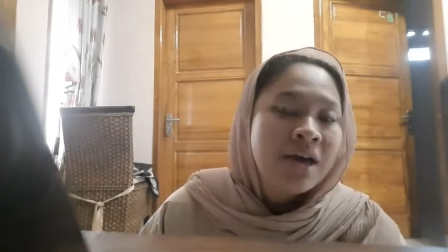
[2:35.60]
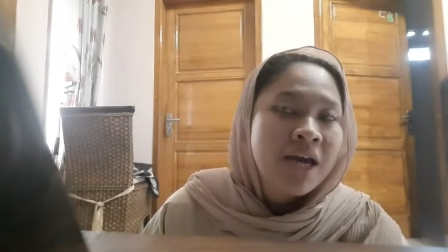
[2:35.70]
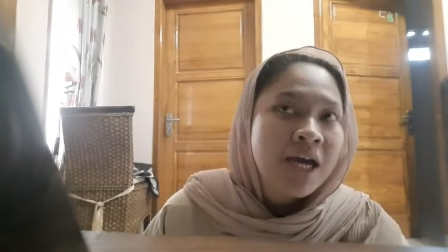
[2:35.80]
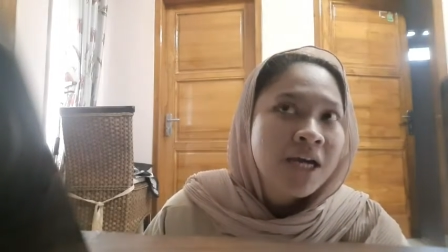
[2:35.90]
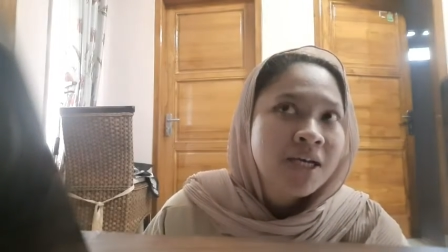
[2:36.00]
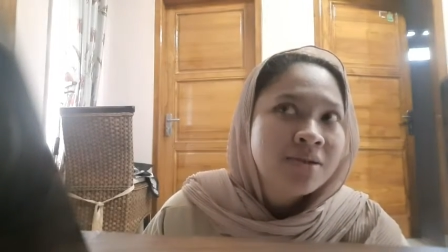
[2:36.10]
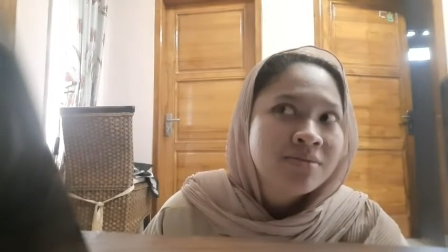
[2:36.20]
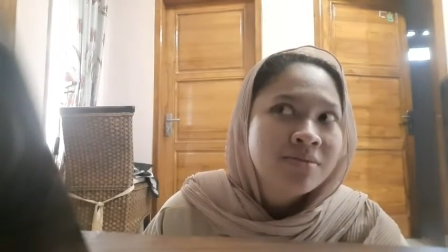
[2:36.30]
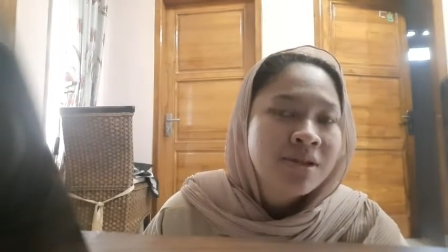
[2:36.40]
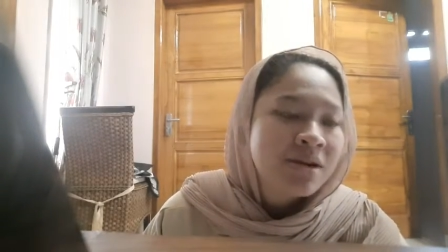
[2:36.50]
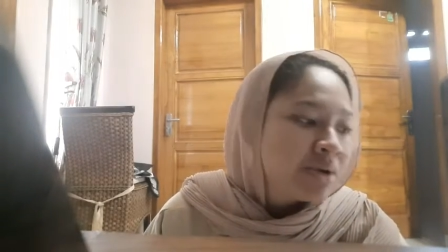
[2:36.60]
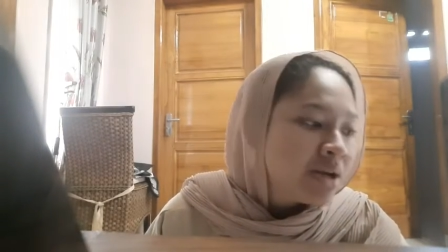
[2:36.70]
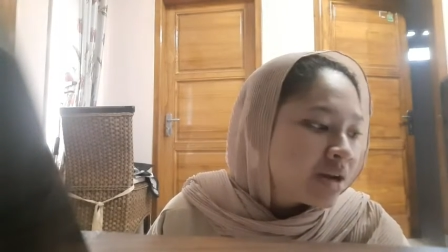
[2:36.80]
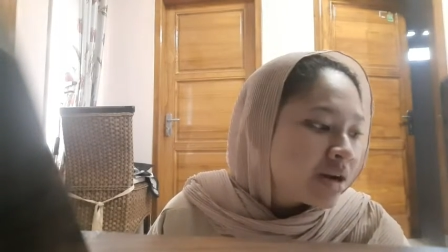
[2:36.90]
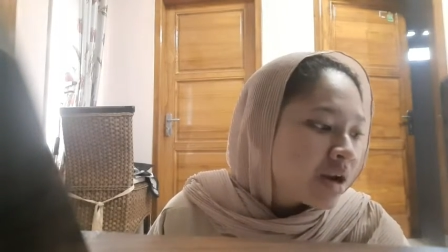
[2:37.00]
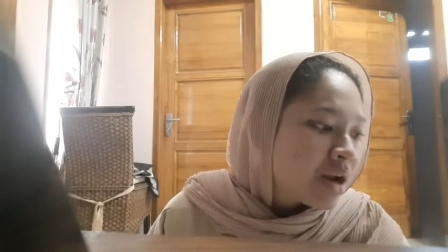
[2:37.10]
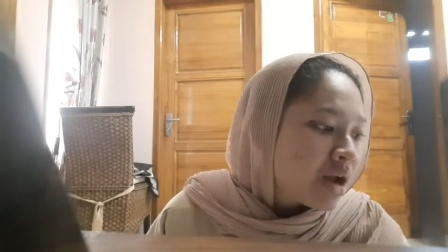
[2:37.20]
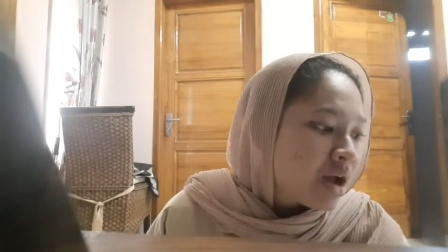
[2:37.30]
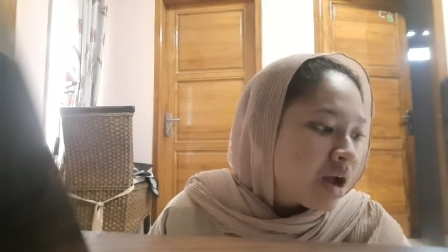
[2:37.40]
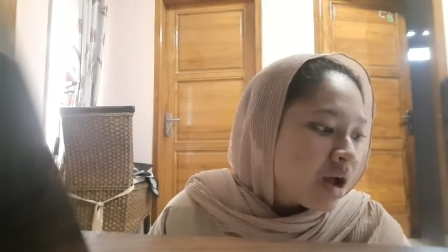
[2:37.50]
yang benar-benar
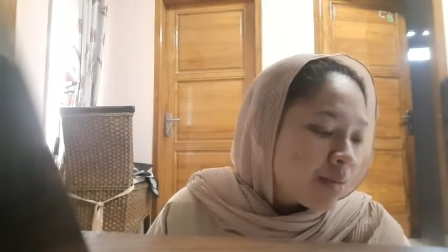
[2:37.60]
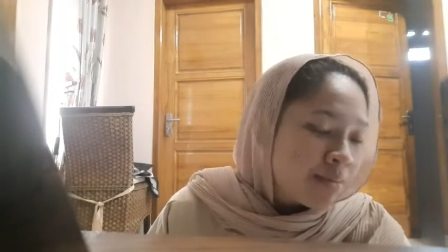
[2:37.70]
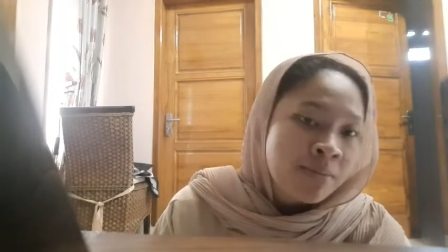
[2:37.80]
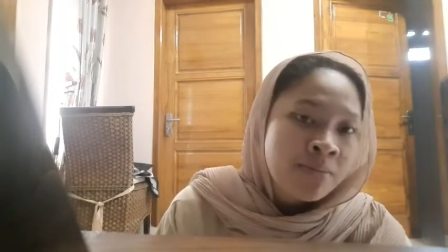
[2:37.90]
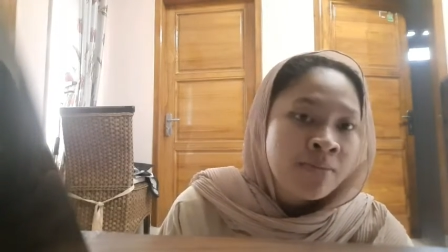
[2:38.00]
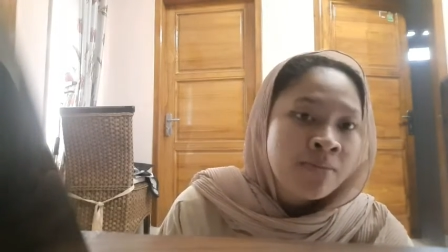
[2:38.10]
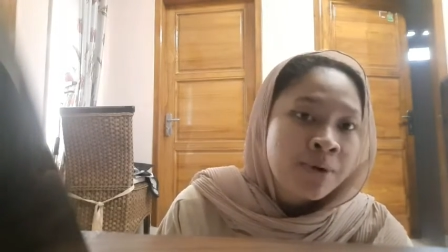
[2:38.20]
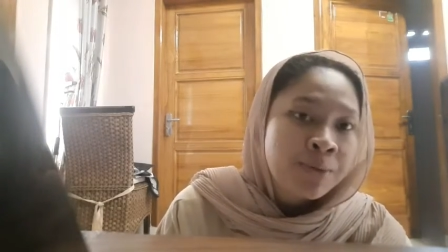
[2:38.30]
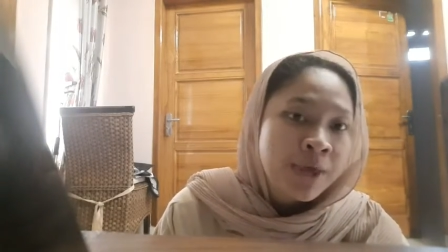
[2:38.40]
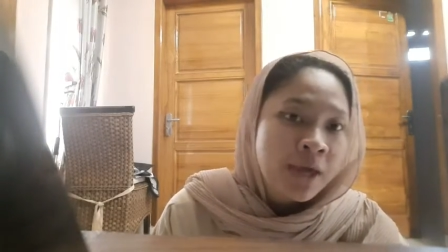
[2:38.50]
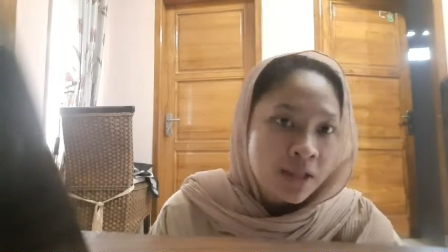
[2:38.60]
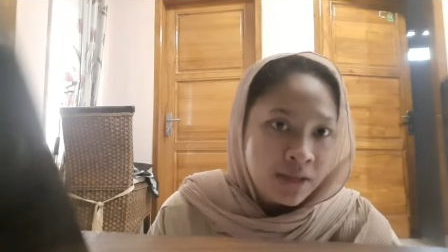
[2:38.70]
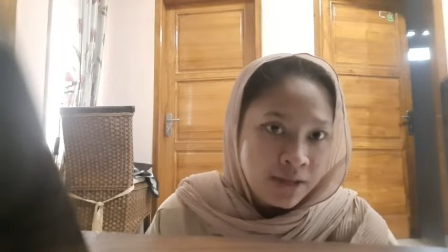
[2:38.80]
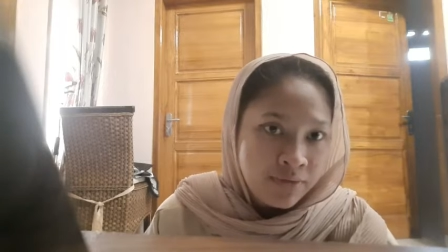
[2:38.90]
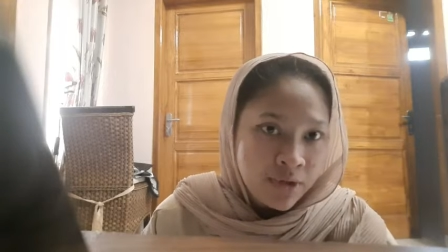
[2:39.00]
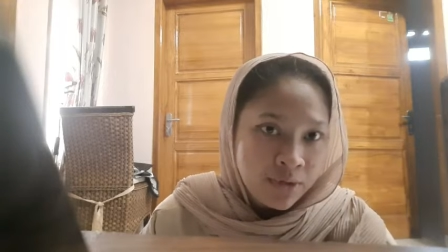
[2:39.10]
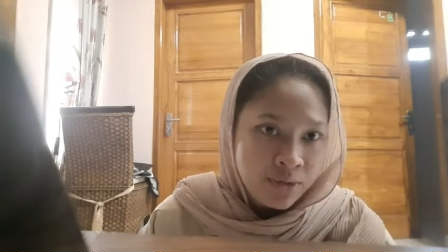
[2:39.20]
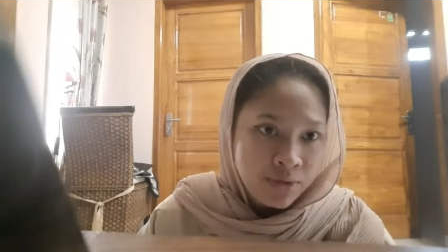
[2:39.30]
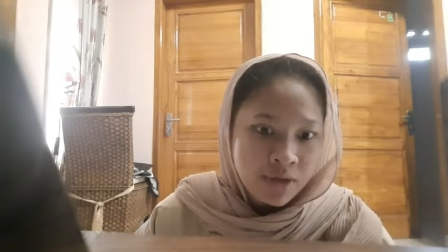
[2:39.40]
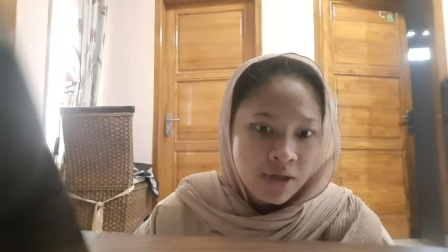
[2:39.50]
merugikan individu
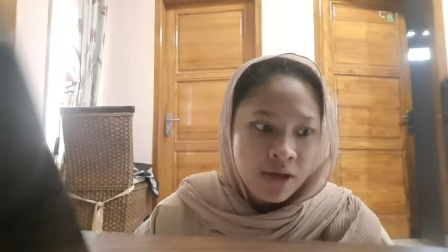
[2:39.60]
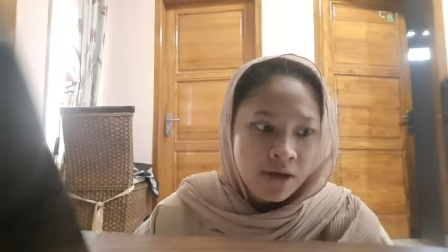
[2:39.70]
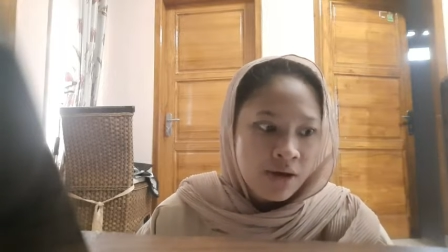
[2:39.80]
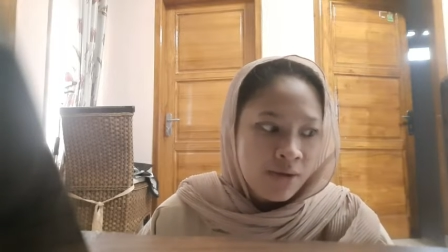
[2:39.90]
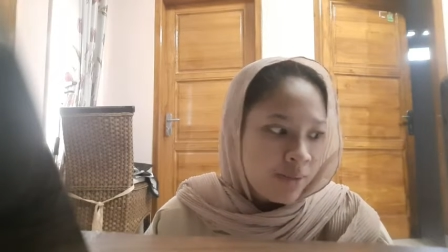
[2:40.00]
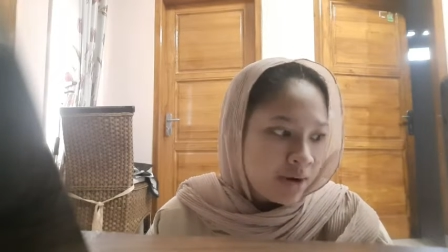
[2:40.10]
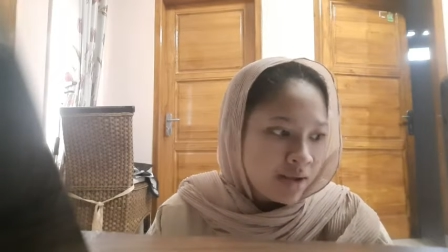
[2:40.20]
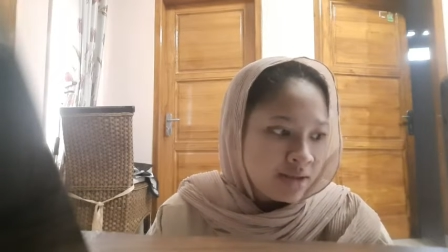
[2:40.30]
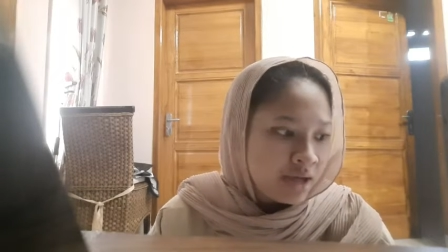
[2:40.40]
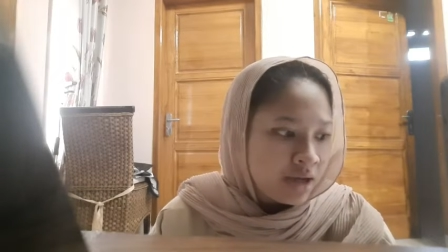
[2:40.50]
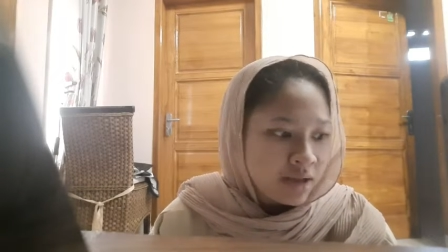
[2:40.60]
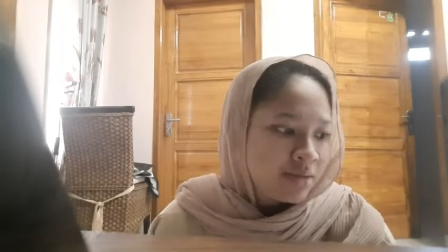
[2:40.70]
jadi aku pernah sih